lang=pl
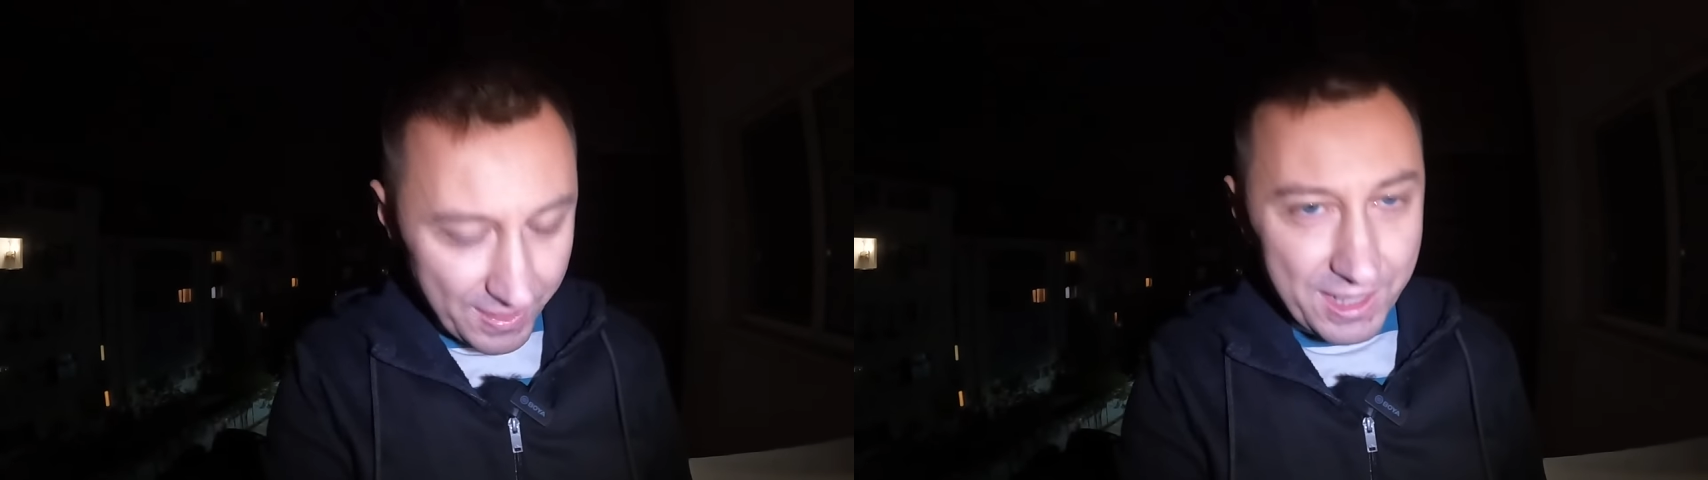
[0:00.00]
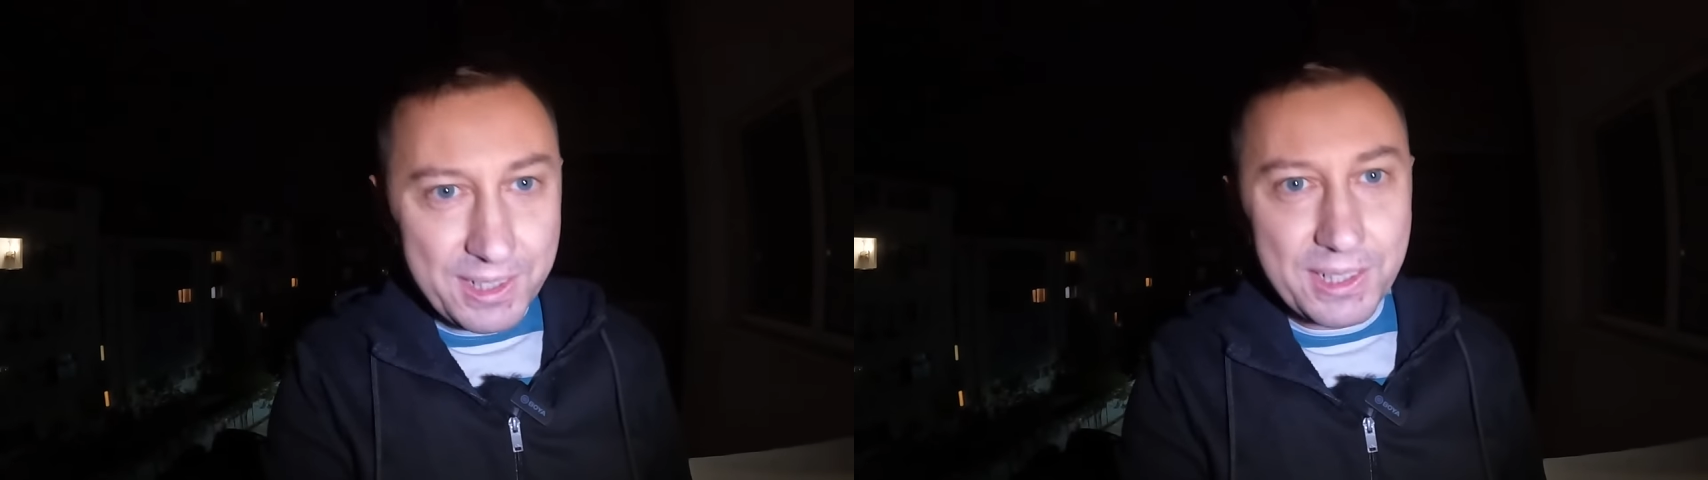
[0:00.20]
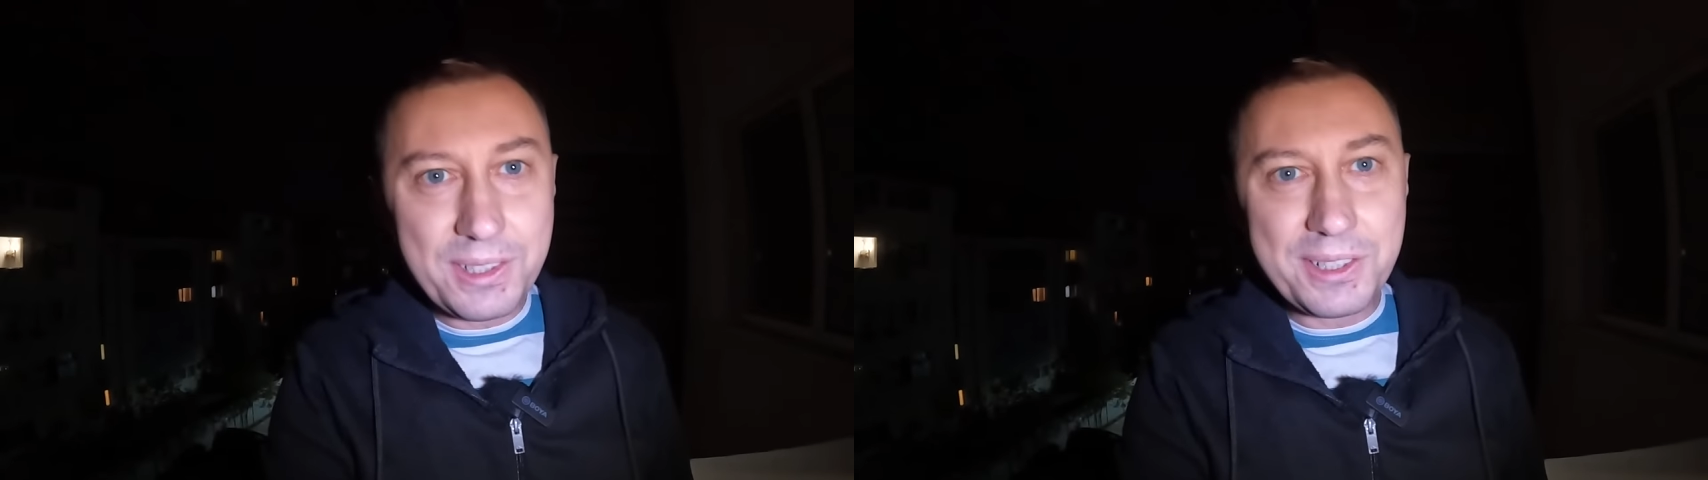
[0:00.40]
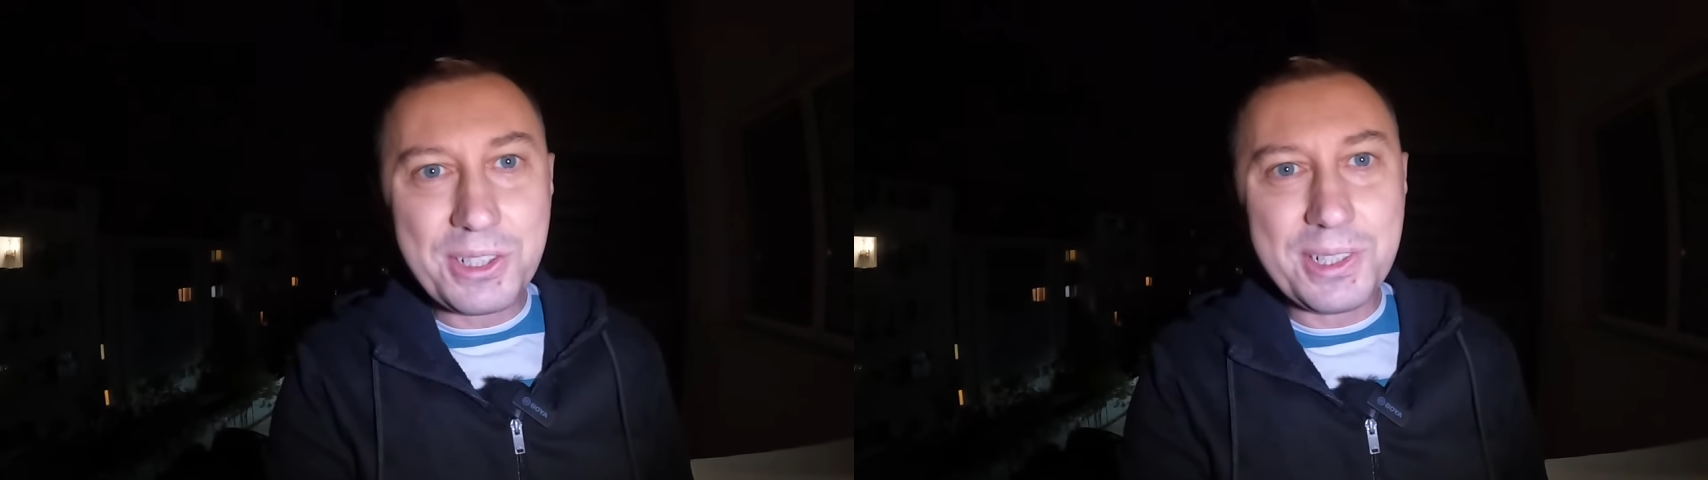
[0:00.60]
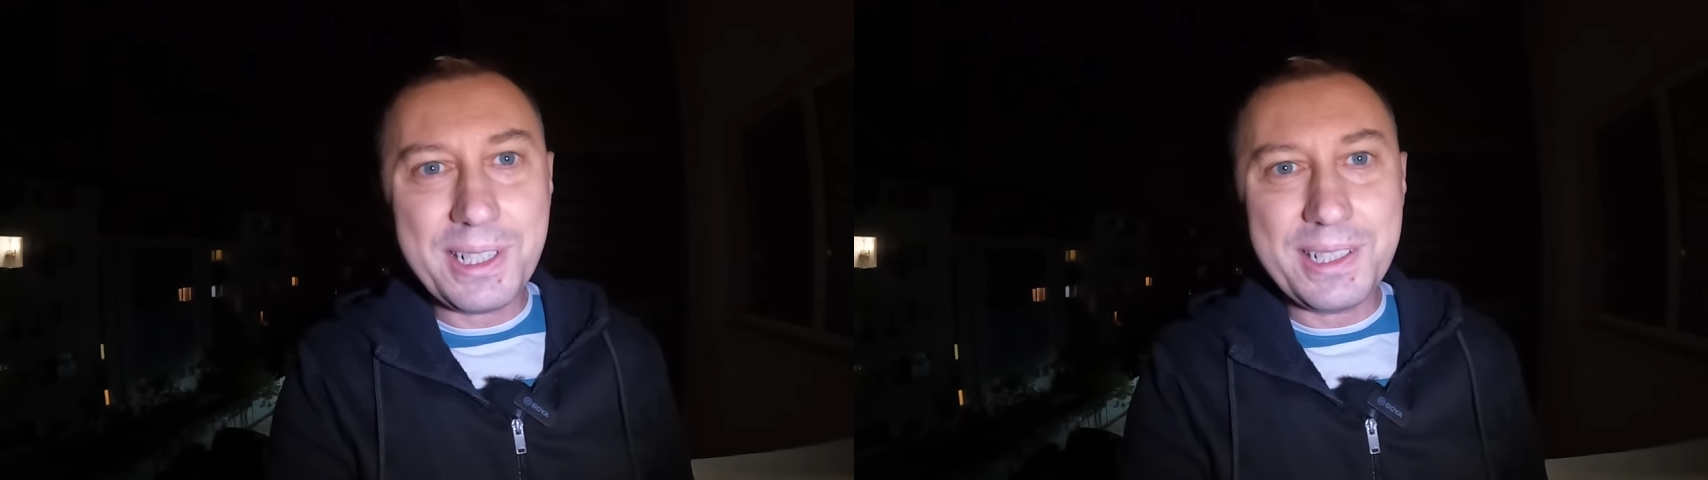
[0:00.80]

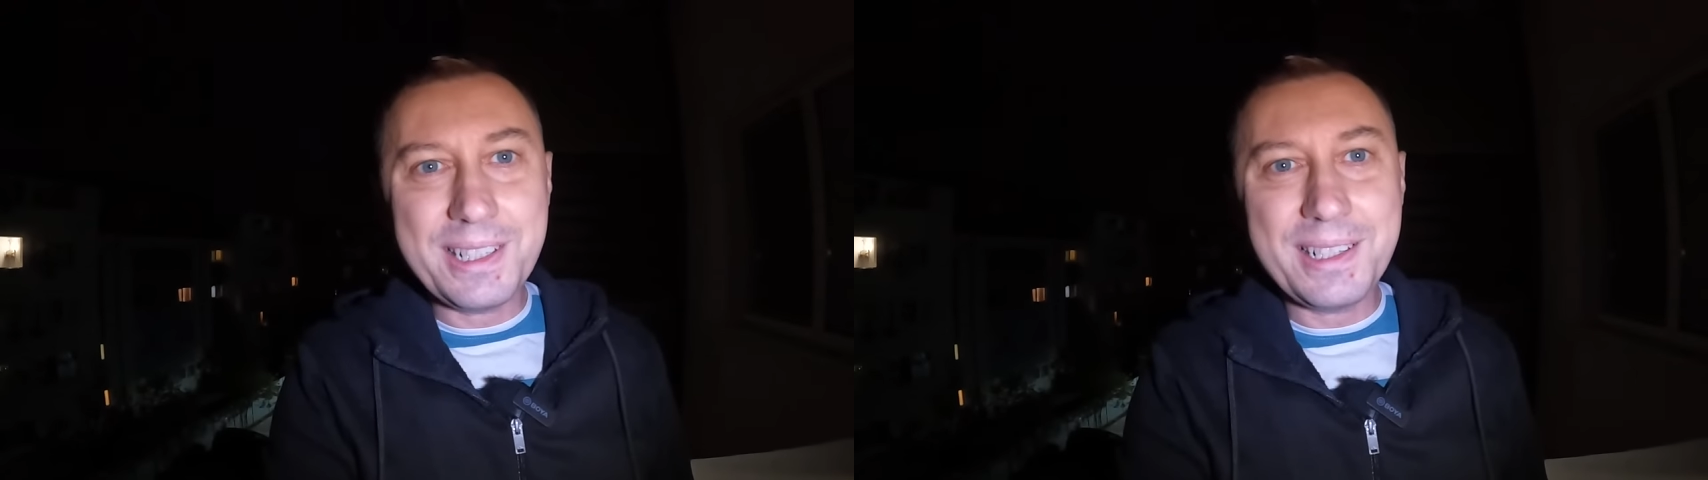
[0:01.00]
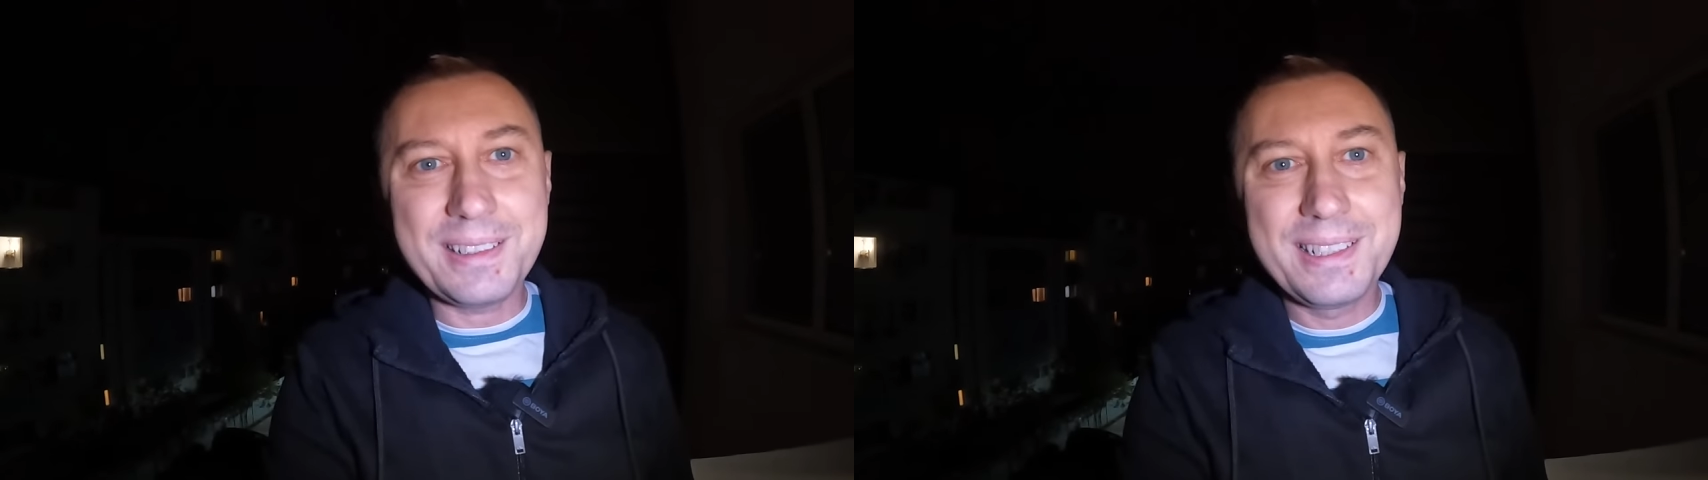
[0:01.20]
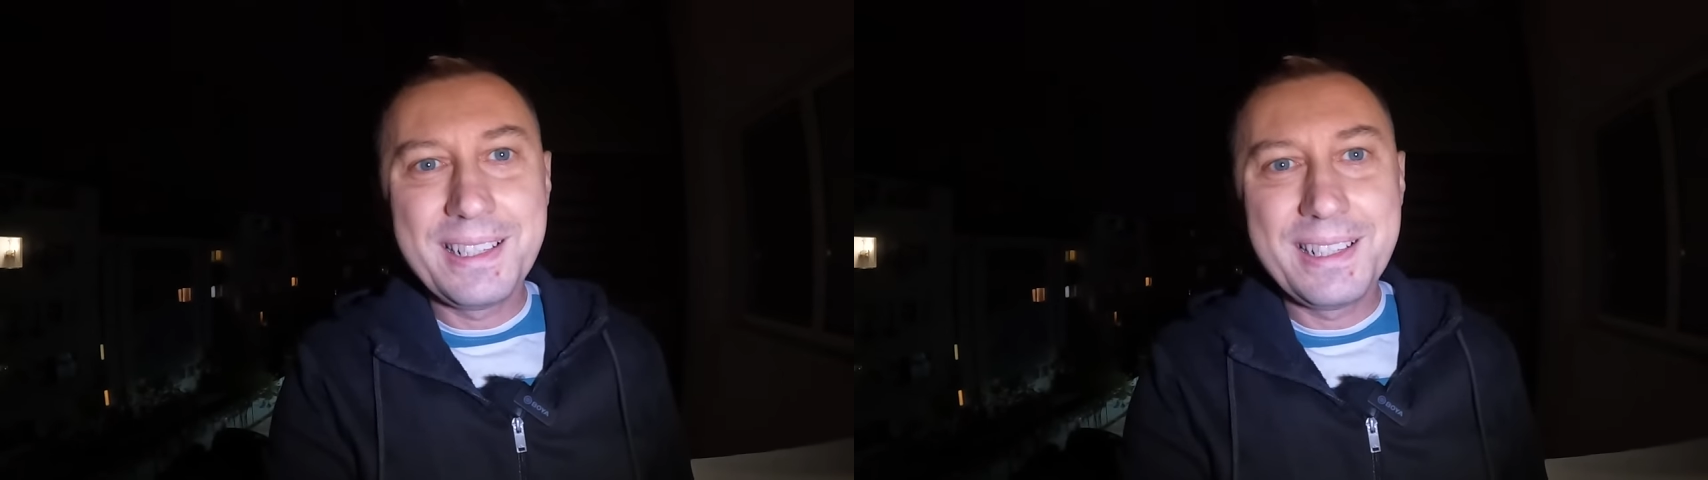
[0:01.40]
identyczna jak ja,